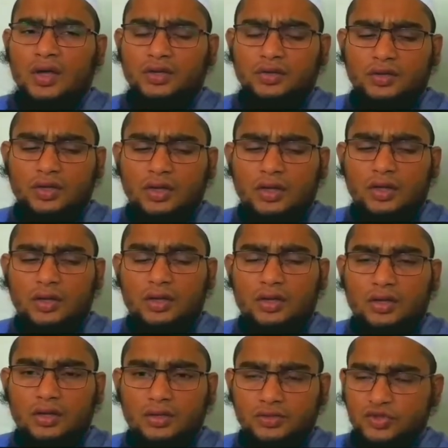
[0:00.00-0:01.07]
আল্লাহ
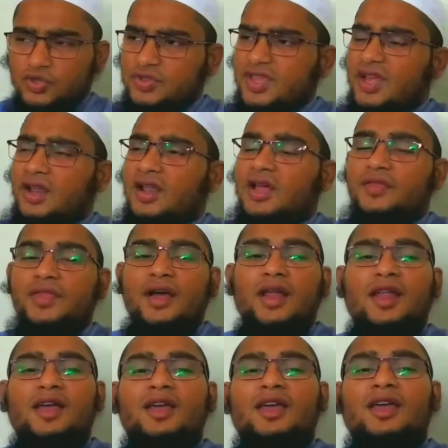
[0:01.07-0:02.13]
যদি আল্লাহ
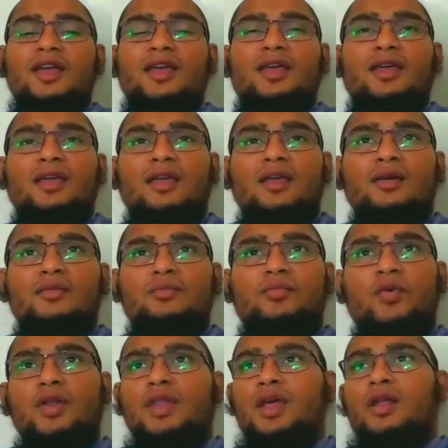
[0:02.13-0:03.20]
তালাকে
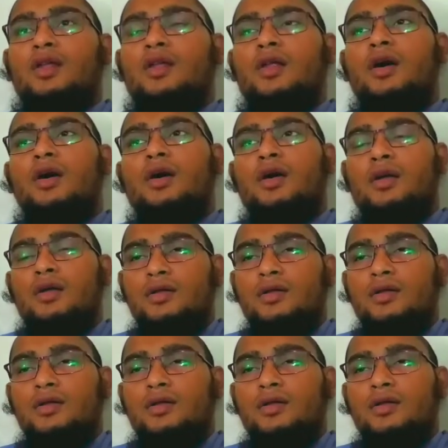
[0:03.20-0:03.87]
বলি আল্লাহ